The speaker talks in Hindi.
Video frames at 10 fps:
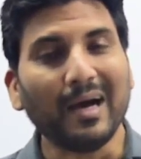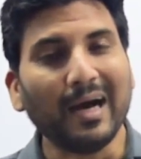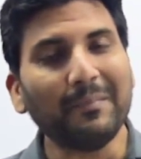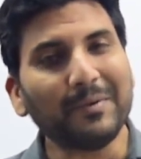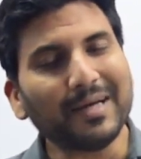
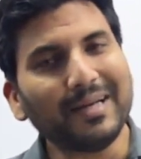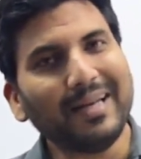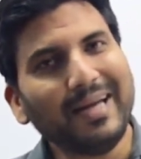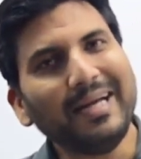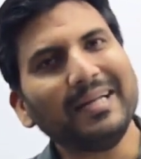आप अगर
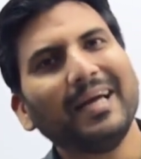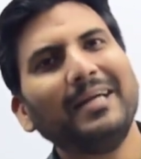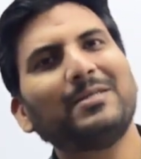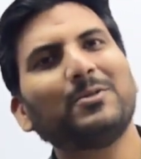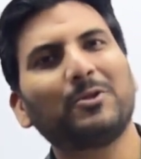लेट
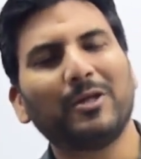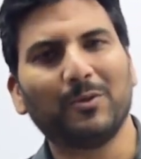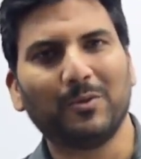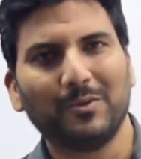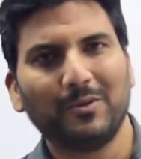नाइट सोते
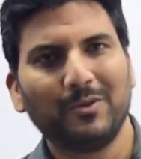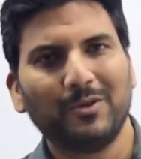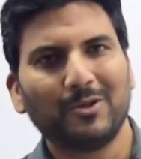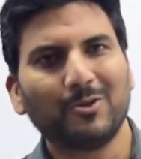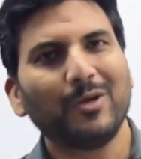हो
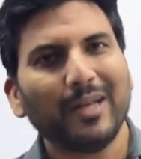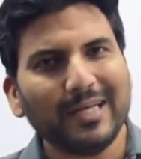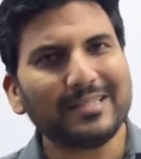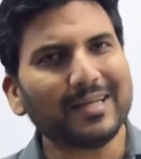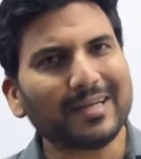तो
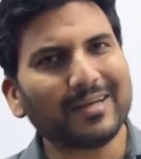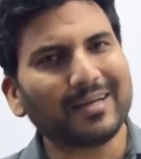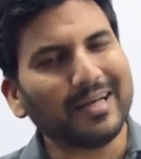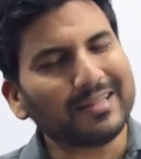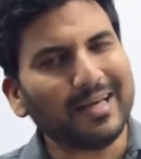नेचर
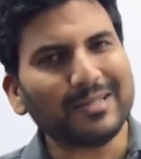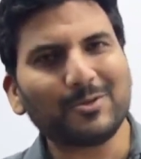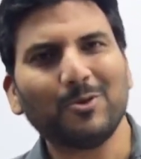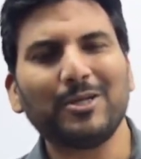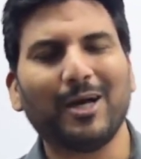कहता है
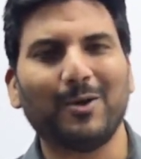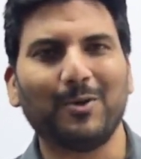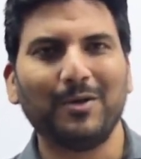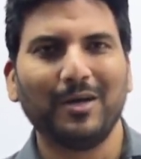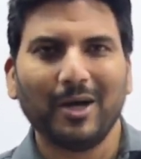सो
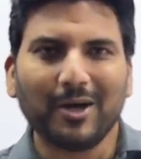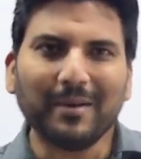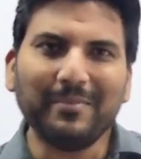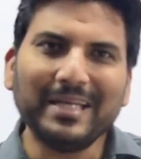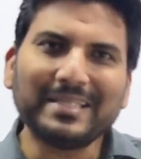जाओ और
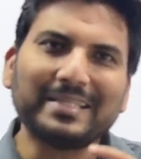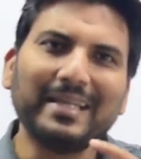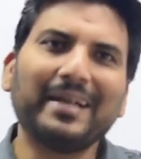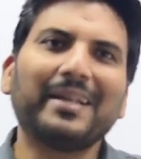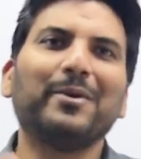आप नेचर
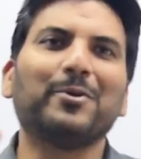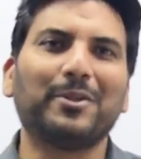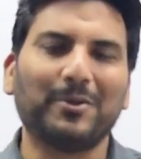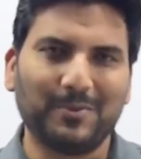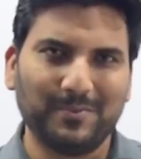से लड़ रहे
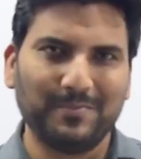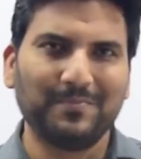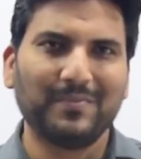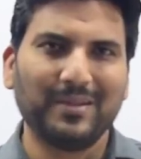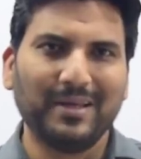होते हो
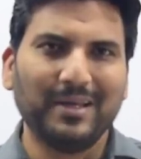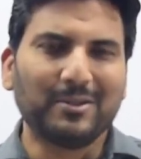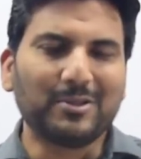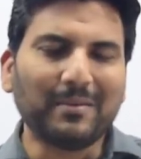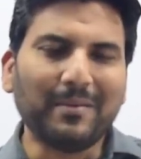
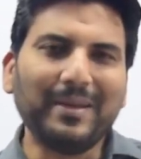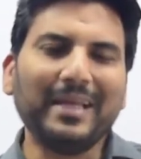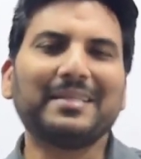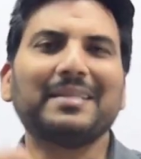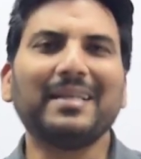तो जब आप
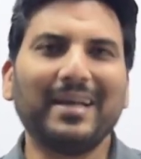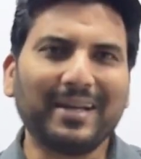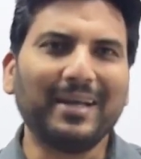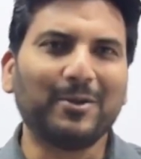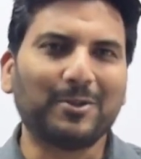नेचर से
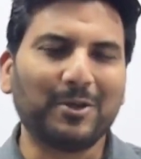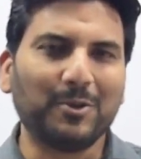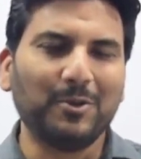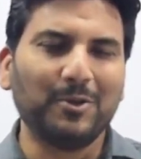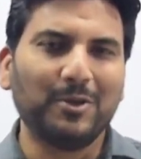लड़ रहे होते हो